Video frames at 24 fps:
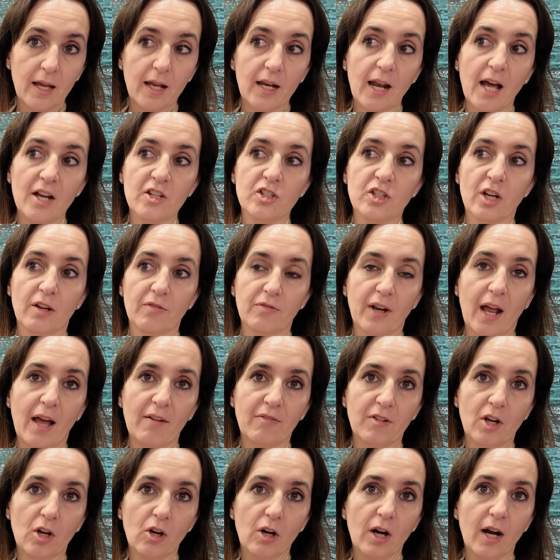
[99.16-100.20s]
la shelf
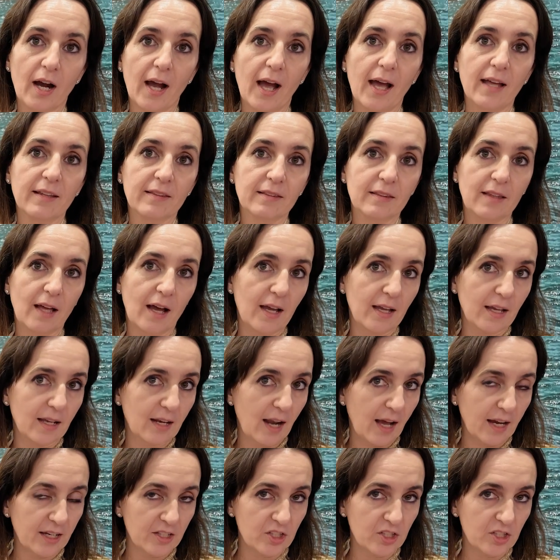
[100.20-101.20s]
life corretta e la